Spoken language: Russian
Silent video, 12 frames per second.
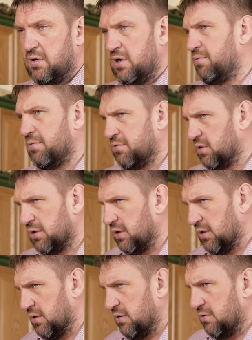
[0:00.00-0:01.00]
Я не помню,
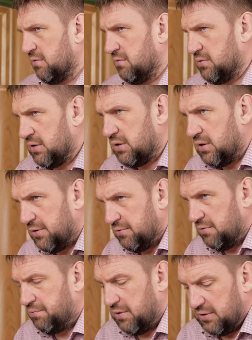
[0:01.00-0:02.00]
когда я
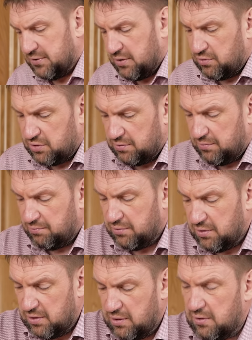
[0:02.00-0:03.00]
закладывал перец горошками,
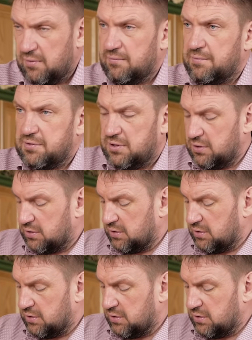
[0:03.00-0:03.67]
было ли вообще